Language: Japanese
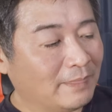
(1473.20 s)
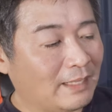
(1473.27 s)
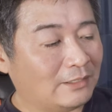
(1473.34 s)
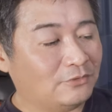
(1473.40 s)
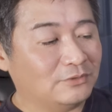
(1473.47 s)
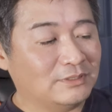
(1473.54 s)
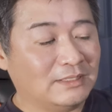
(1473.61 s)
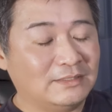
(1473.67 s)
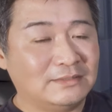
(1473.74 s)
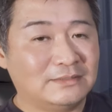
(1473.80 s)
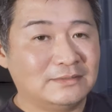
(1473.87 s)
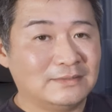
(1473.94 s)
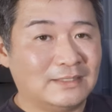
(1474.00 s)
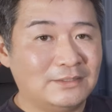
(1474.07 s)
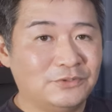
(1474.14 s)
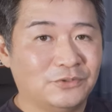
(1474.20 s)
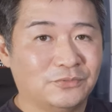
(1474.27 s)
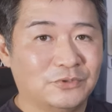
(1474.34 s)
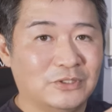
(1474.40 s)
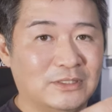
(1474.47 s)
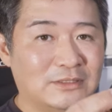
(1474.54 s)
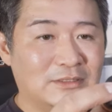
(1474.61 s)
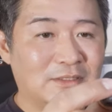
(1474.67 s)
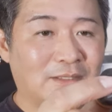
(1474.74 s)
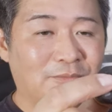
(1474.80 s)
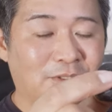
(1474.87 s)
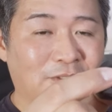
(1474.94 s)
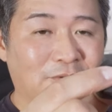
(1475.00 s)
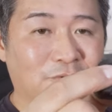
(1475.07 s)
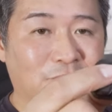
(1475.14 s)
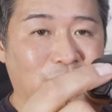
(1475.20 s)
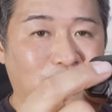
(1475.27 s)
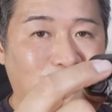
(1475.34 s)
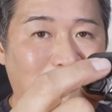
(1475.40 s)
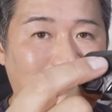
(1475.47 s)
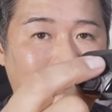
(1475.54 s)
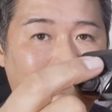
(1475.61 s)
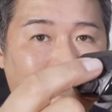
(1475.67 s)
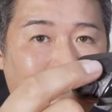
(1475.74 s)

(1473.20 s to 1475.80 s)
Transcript: あと電池残量もね、ちなみにこのプラス